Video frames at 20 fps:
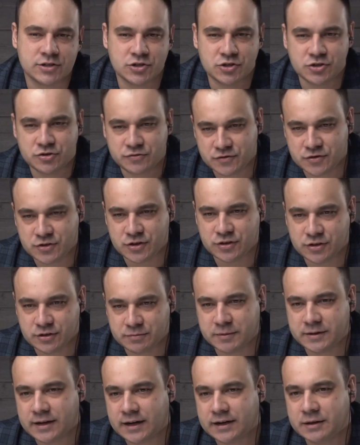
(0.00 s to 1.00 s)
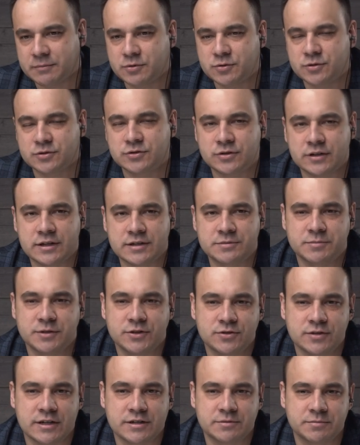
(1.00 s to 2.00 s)
że rzeczywiście tych tych medali było coraz
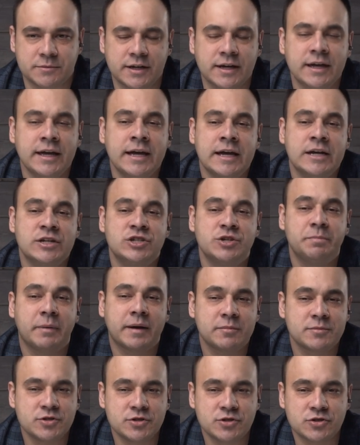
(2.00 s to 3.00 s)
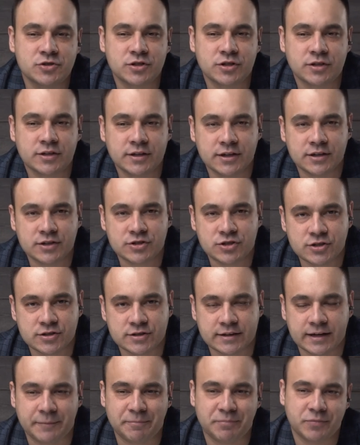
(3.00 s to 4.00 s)
mniej, coraz mniej. Czy pan myśli, że te
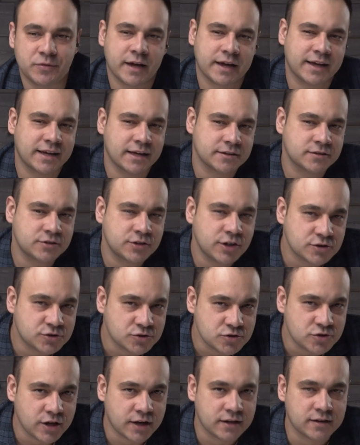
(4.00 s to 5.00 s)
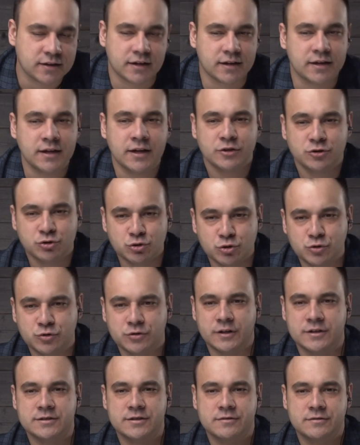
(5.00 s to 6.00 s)
igrzyska, takie niecodzienne,
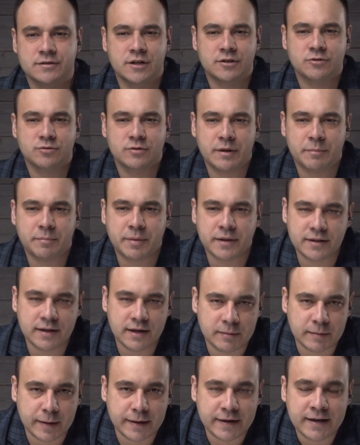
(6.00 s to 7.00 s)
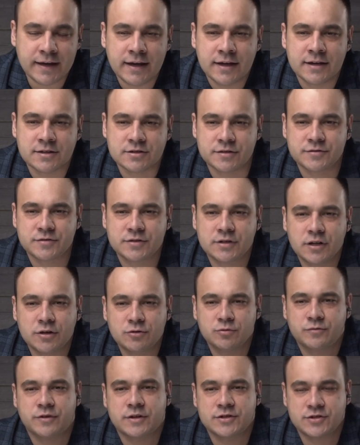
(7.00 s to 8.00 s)
trudne ze względu na pandemię, ze
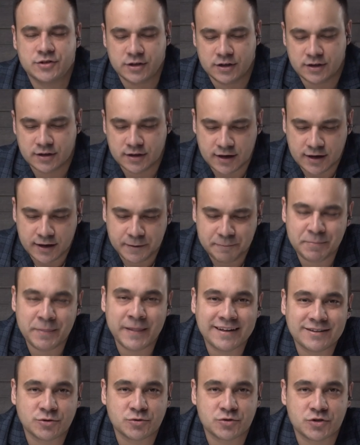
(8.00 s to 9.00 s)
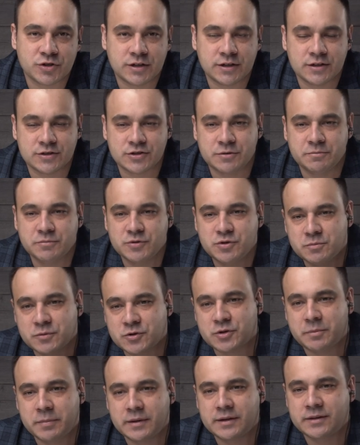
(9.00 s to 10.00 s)
względu właśnie na, na to, że, że być
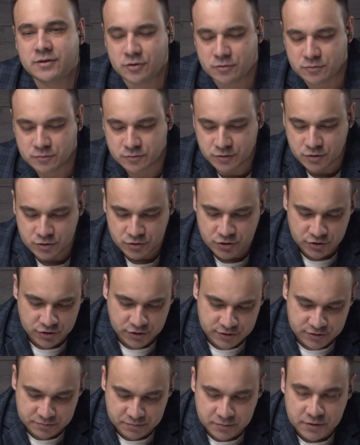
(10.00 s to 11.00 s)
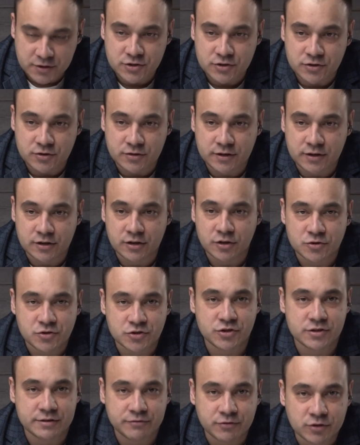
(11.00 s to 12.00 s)
może będą troszeczkę zmniejszone
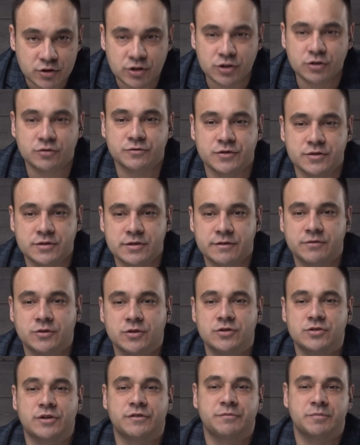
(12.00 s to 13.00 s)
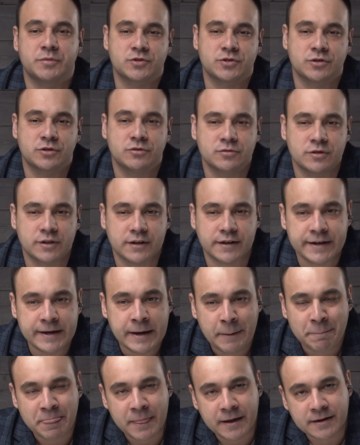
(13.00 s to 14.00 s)
ilości zawodników czy zawodniczek w poszczególnych
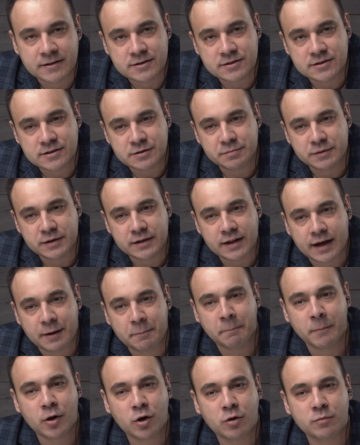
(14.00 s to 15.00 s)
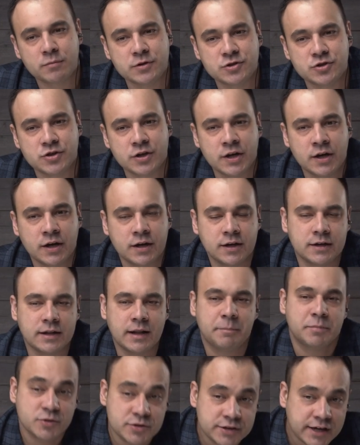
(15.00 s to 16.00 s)
e, dyscyplinach, mogą być
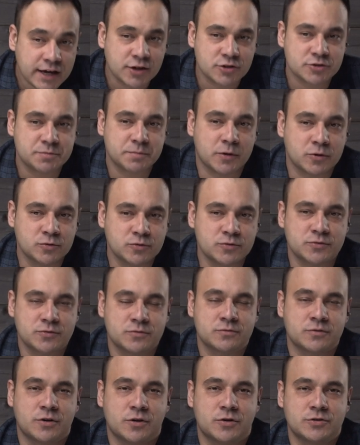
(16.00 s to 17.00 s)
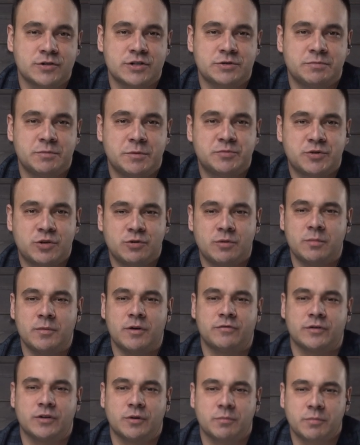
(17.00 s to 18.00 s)
dla polskiego sportu chociażby
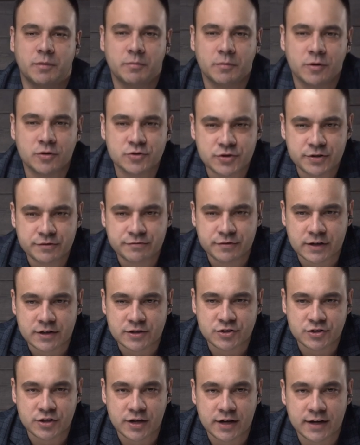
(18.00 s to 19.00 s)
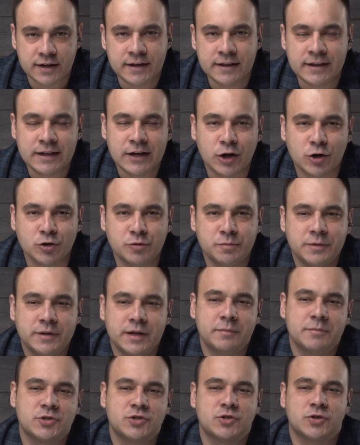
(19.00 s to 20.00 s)
przełomowe? No bo może wreszcie
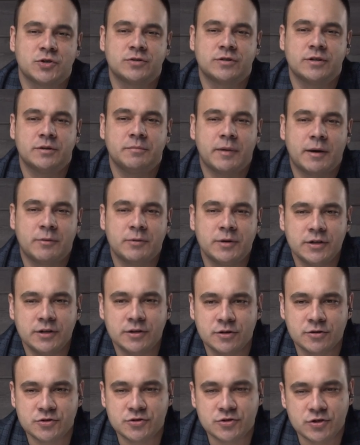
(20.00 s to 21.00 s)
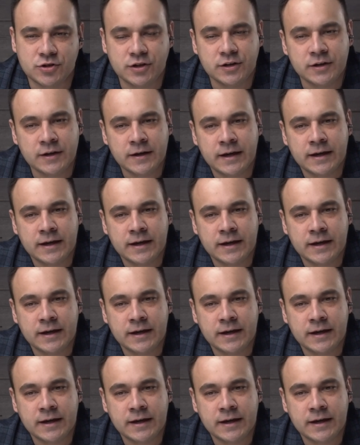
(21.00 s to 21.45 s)
odbijemy się od tej małej ilości